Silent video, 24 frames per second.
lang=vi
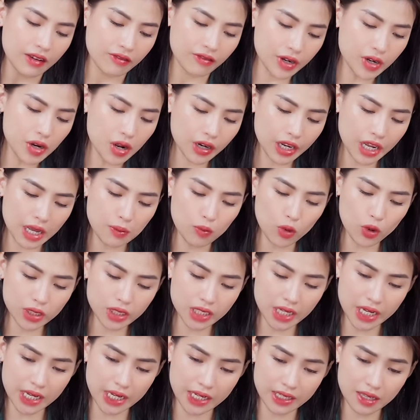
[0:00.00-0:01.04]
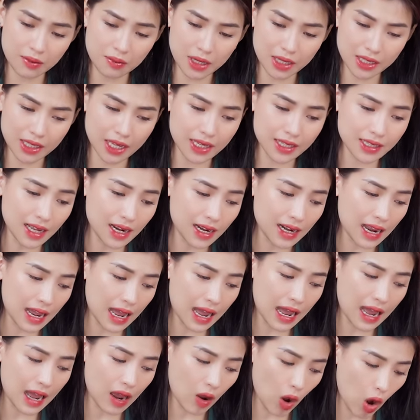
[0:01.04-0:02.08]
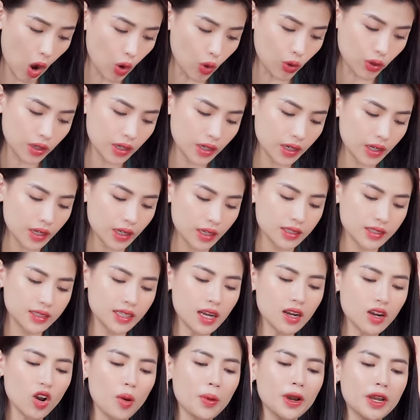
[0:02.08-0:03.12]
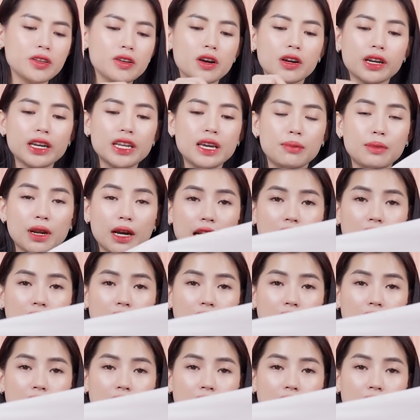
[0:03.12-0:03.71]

Về đường kim mũi chỉ thì mình thấy rằng là ổn. Riêng có một cái nhược điểm là